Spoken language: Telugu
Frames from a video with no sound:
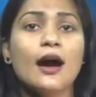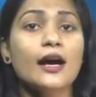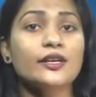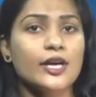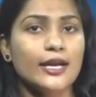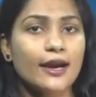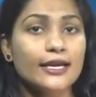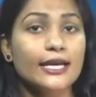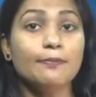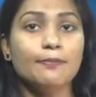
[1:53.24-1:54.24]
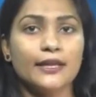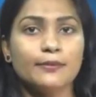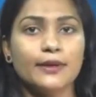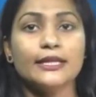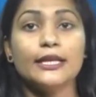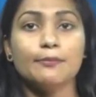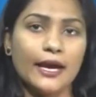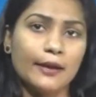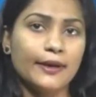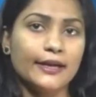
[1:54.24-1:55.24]
ఆ క్షణానికి పది మందిని
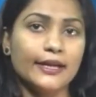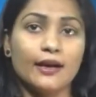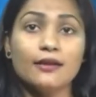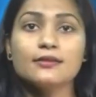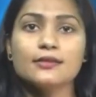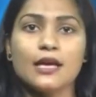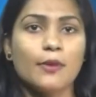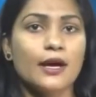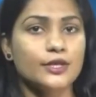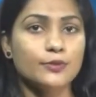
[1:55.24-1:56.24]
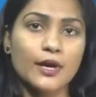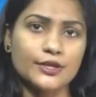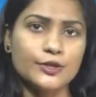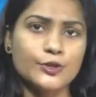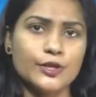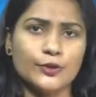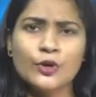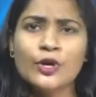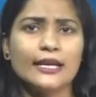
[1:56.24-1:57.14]
భయపెట్టినా సమాజం హర్షించదు